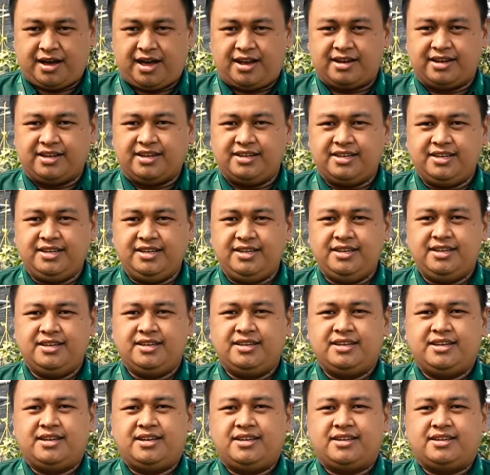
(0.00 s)
kali ini
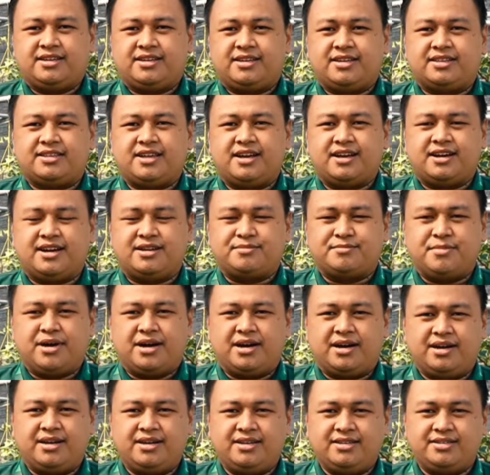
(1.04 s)
kita akan
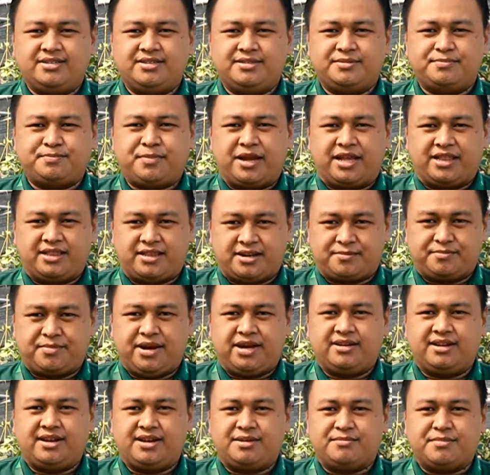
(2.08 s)
bahas planter
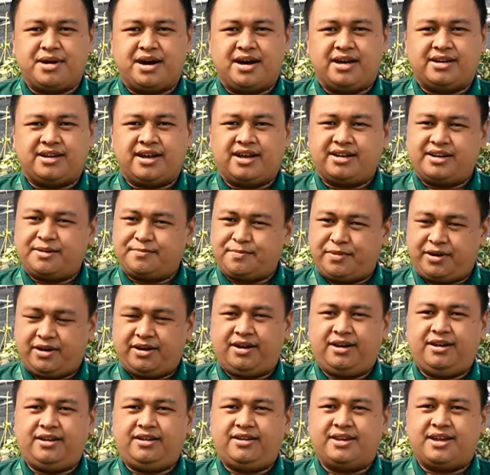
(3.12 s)
bag dari bahan
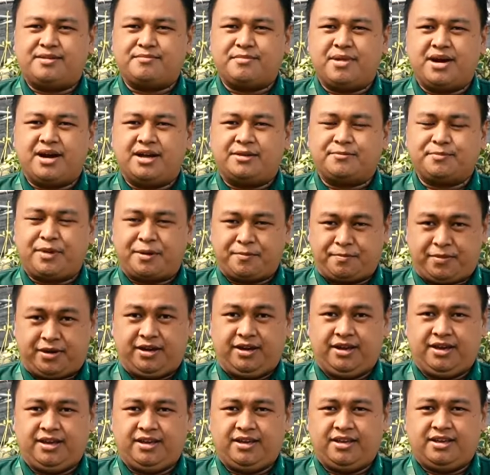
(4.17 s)
HDPE dan bahan
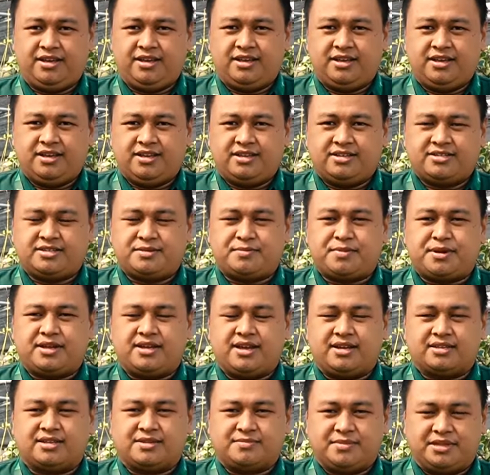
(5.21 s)
PP.
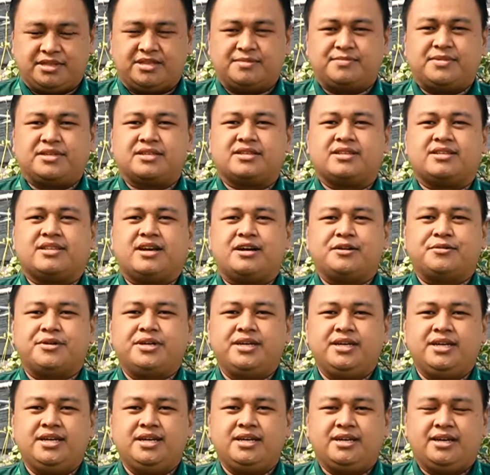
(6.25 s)
Seperti yang teman-teman
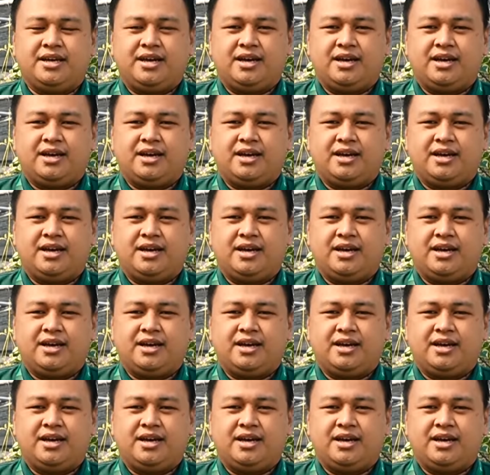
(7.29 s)
ketahui,